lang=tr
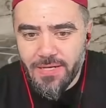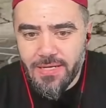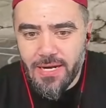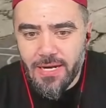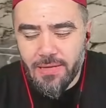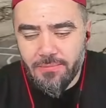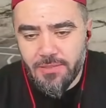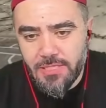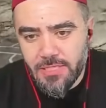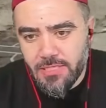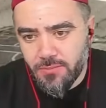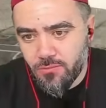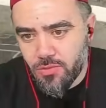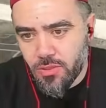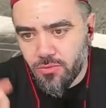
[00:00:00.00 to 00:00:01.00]
kırarım
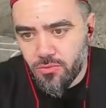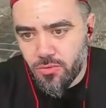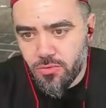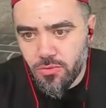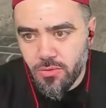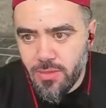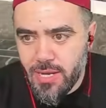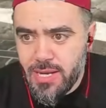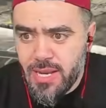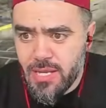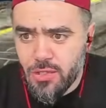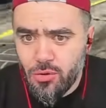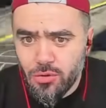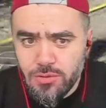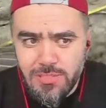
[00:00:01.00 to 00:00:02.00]
diyecektim buradan döndüm. Nereye
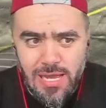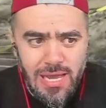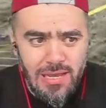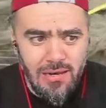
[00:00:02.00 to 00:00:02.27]
gidiyoruz lan?